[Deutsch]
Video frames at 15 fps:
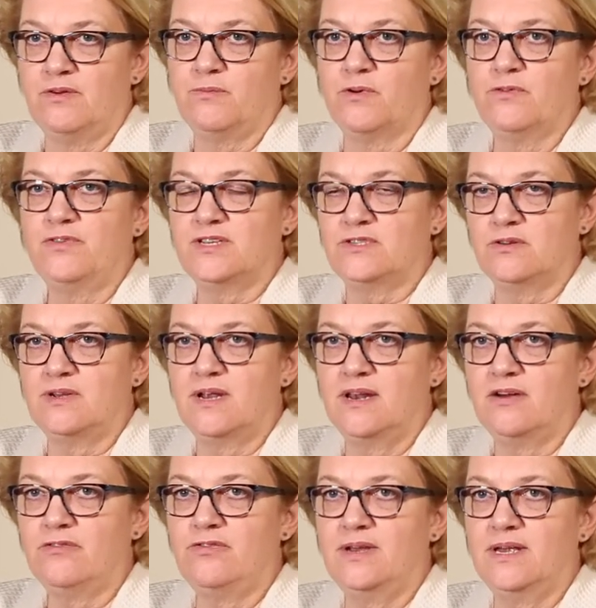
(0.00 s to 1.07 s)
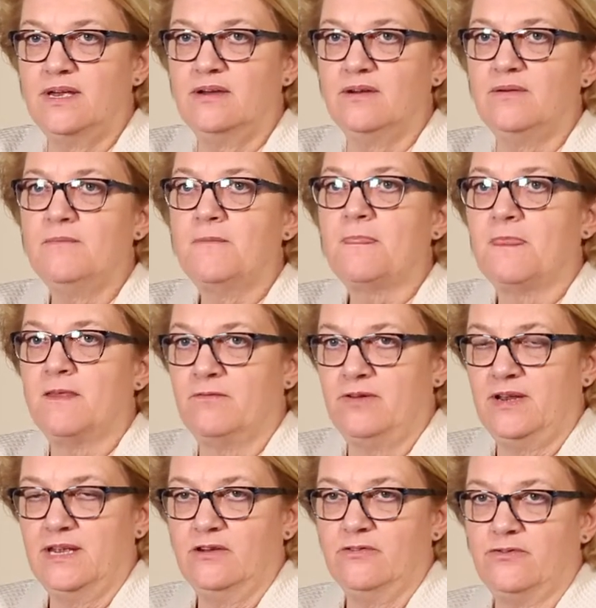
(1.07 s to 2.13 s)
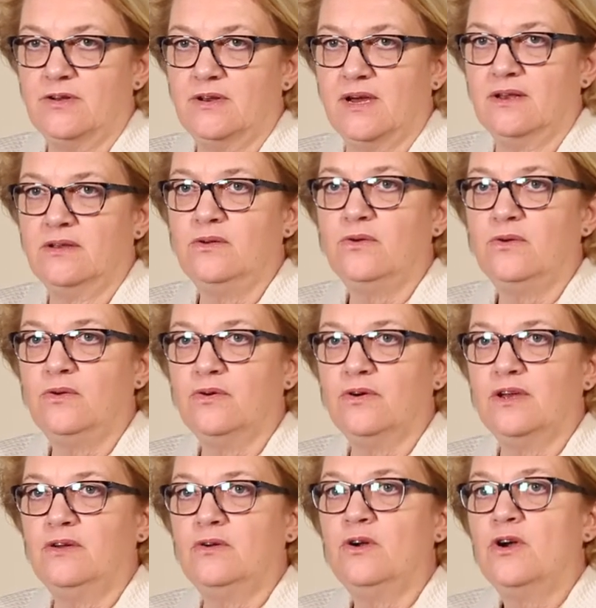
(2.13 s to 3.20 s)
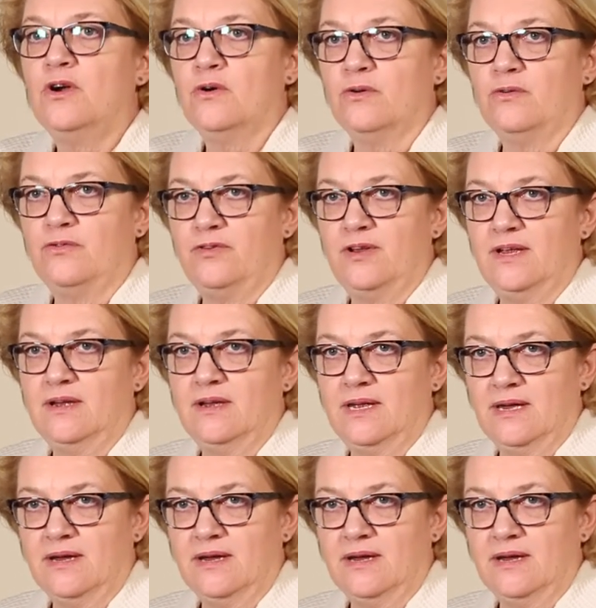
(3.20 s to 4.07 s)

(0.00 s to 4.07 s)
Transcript: professioneller Pflege Pflege von Angehörigen und Pflege,